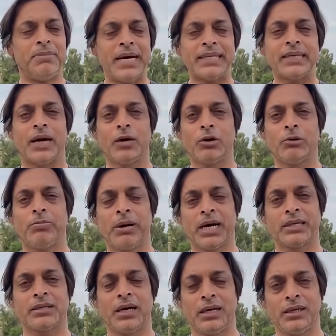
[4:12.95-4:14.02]
मैं चाह रहा हूँ
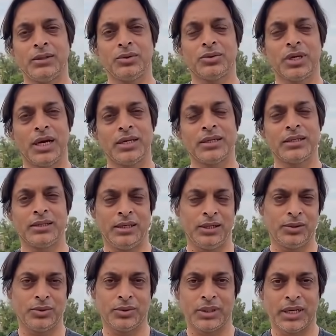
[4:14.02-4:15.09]
पाकिस्तान हिंदुस्तान की
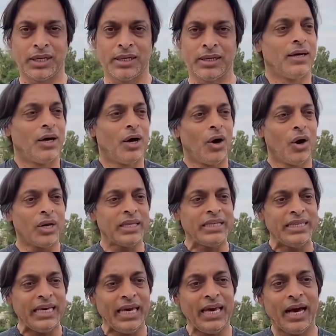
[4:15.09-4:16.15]
सीरीज हो जाए और
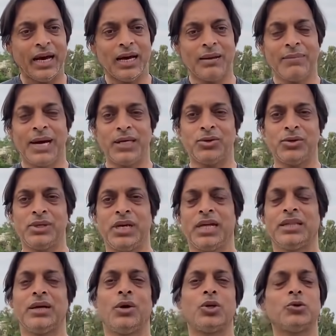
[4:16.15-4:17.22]
ये अगर मैच हो
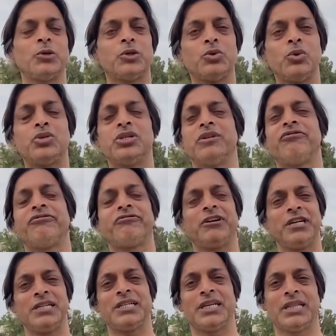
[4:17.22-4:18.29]
जाता है और उसमें सोचिए
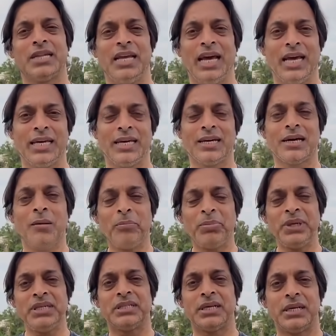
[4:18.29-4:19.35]
फंड्स कितने आएंगे
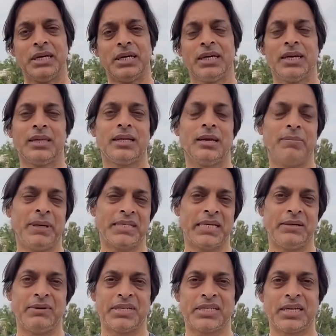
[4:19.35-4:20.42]
कंपनीज कितना पैसा
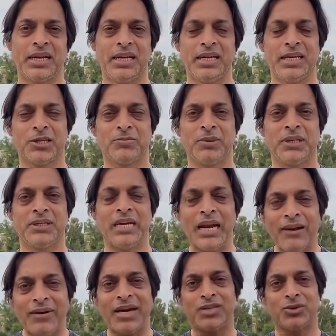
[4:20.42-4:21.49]
इन्वेस्ट करेंगे इस पर
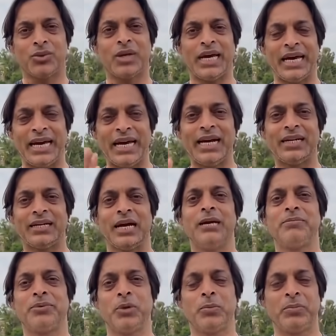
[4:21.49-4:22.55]
टेलीवाइज हो रहा है ए
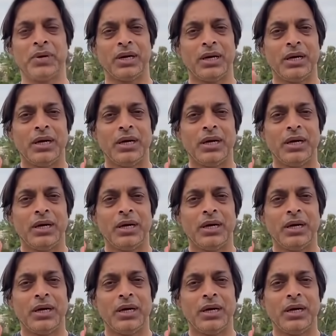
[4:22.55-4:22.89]
टाइम पे ऊपर